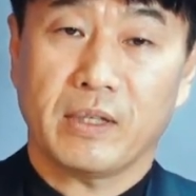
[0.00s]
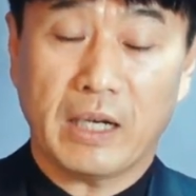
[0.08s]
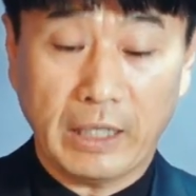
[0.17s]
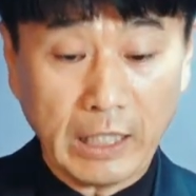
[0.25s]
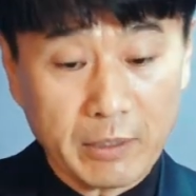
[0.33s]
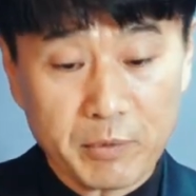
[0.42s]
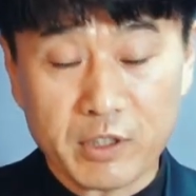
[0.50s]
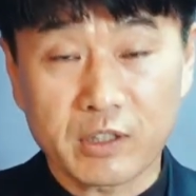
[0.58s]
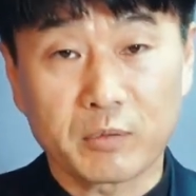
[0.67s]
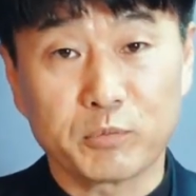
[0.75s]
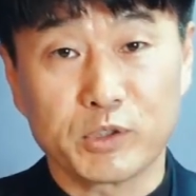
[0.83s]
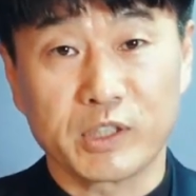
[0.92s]
하나님은
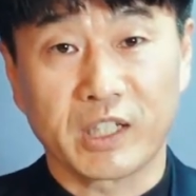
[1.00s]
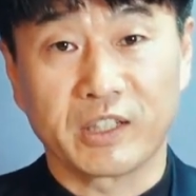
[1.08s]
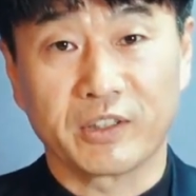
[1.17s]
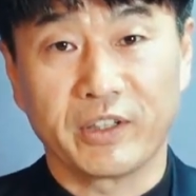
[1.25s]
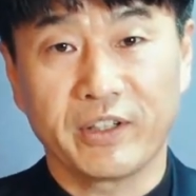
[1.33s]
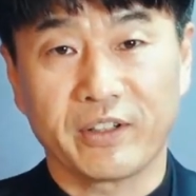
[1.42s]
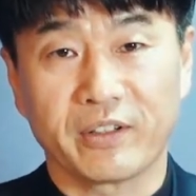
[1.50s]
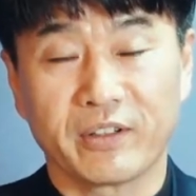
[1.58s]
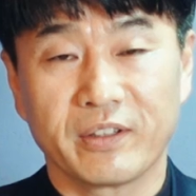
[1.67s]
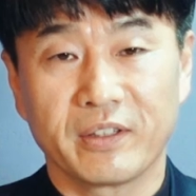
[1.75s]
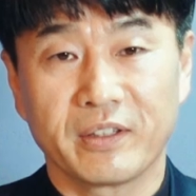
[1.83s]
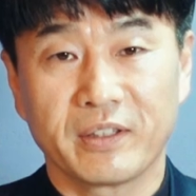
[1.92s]
그런 분이라는 거예요.
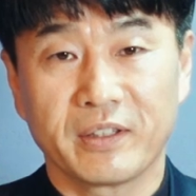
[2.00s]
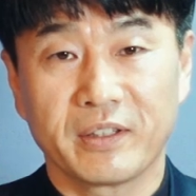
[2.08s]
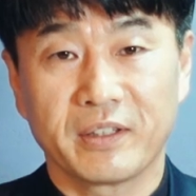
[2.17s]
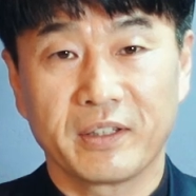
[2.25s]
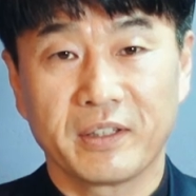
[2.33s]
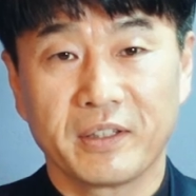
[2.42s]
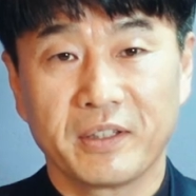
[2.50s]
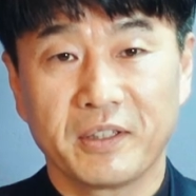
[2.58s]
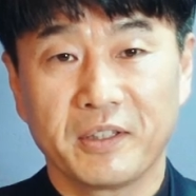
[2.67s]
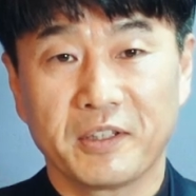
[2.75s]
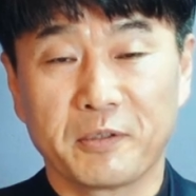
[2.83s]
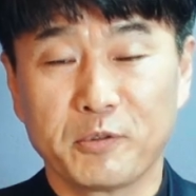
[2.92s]

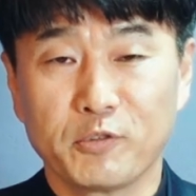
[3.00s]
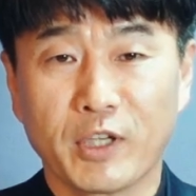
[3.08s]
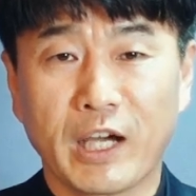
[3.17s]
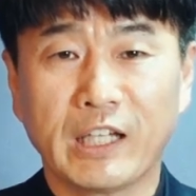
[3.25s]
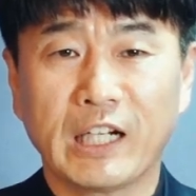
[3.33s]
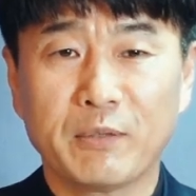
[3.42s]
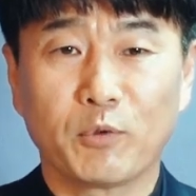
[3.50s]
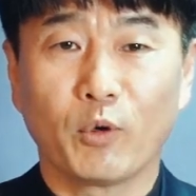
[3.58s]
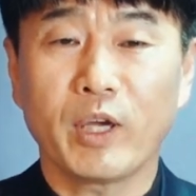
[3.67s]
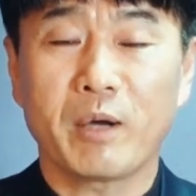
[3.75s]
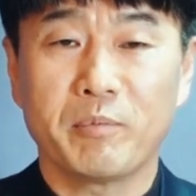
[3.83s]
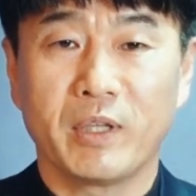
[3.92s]
여러분, 우리가 하나님을
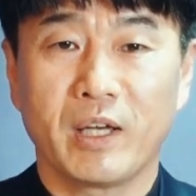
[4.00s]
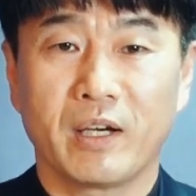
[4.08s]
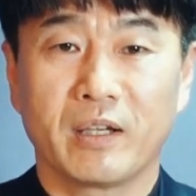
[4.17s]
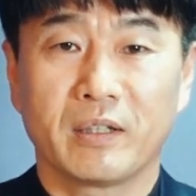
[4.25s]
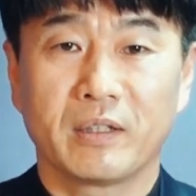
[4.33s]
오해합니다.